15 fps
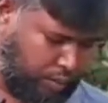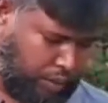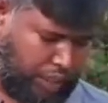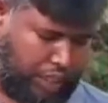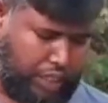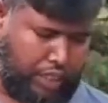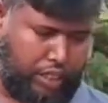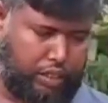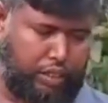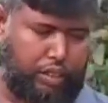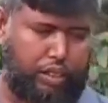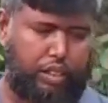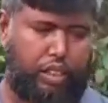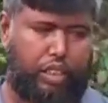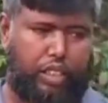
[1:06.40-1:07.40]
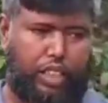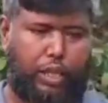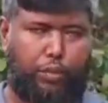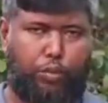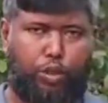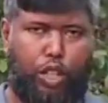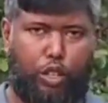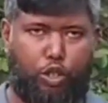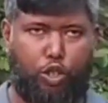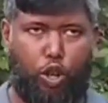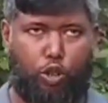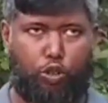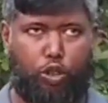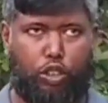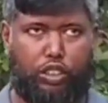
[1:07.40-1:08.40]
মানে ডিমগুলো একটু
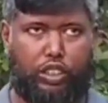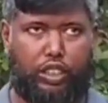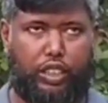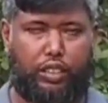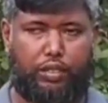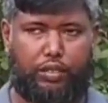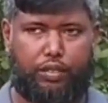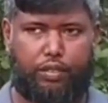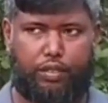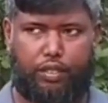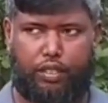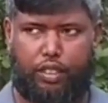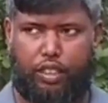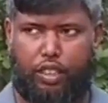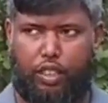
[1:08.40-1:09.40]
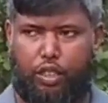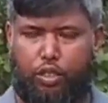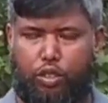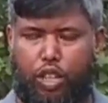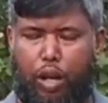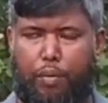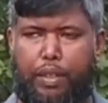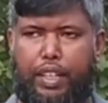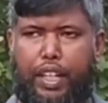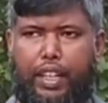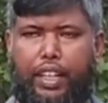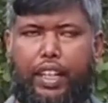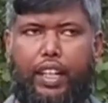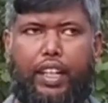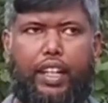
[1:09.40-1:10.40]
শক্ত হচ্ছে তো আমি
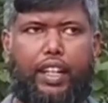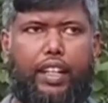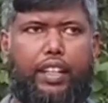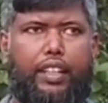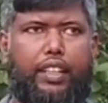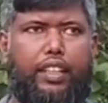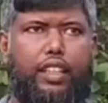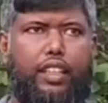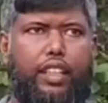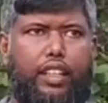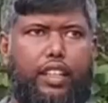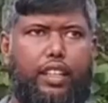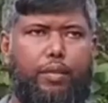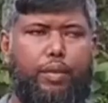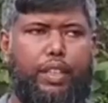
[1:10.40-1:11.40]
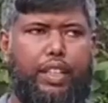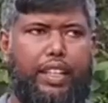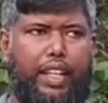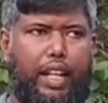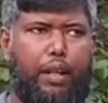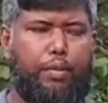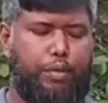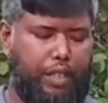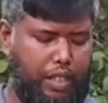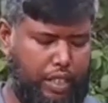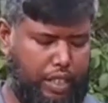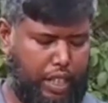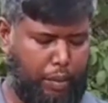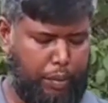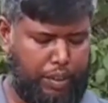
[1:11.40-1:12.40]
একে মানে ক্যালপস
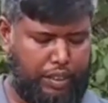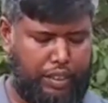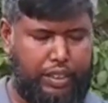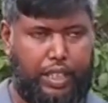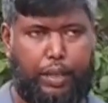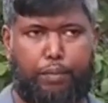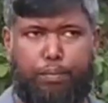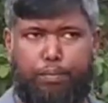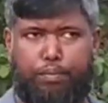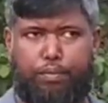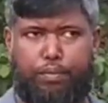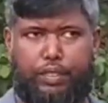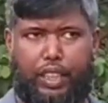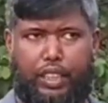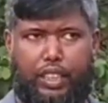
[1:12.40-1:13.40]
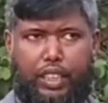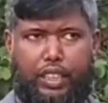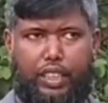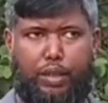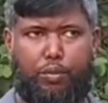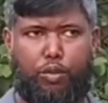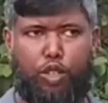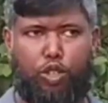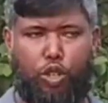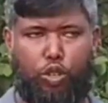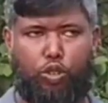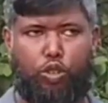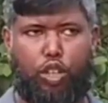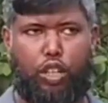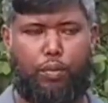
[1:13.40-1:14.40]
ক্যালপেক্স দিছিলাম যাতে ডিমগুলো
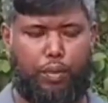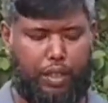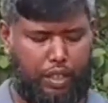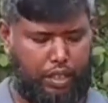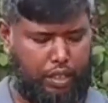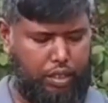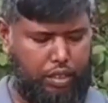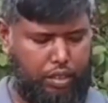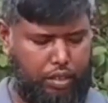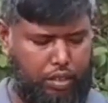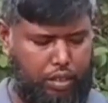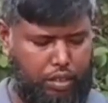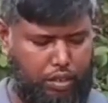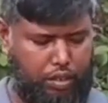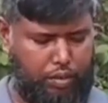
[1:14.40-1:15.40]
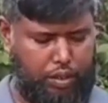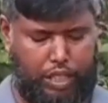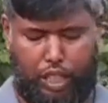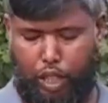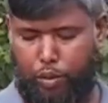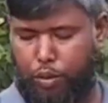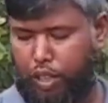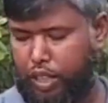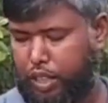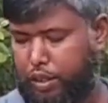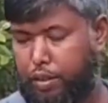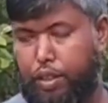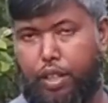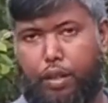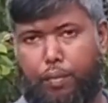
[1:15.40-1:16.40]
শক্ত হয় মানে যেটাকে বলে
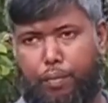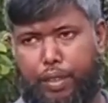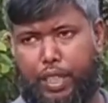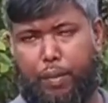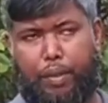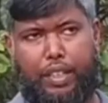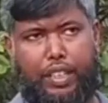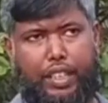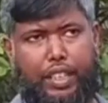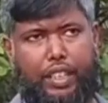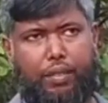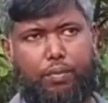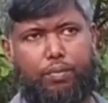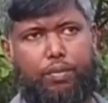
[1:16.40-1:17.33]
ভিটামিন ডি